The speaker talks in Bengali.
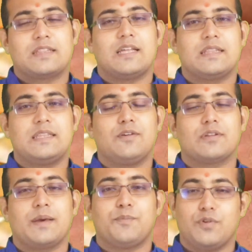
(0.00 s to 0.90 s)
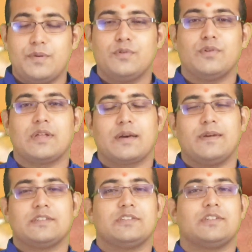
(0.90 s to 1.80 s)
আধ্যাত্মিকতায় পরিপূর্ণ
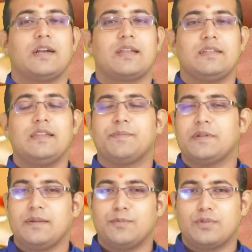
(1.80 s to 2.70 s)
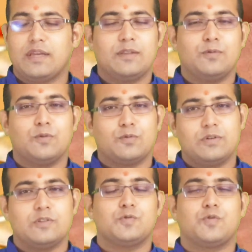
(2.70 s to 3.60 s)
থাকবে আজকে সারাটা দিন আপনাদের মধ্যে কিন্তু
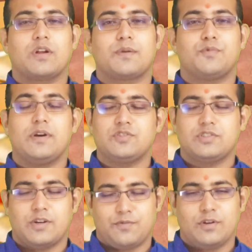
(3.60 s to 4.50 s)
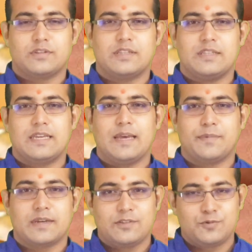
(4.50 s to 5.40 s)
নতুন কিছু করার প্রয়াস সফলতার দিকে
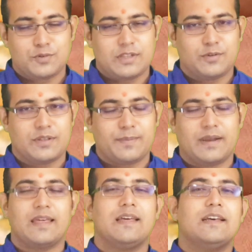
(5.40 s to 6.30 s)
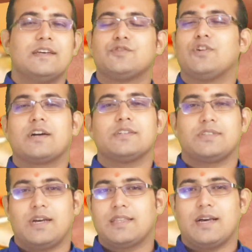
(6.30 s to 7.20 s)
আপনাকে ঝুঁকতে হতে পারে সংখ্যা
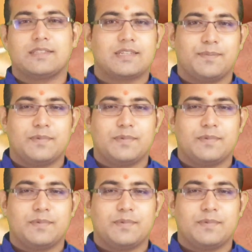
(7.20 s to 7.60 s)
সাত আজকে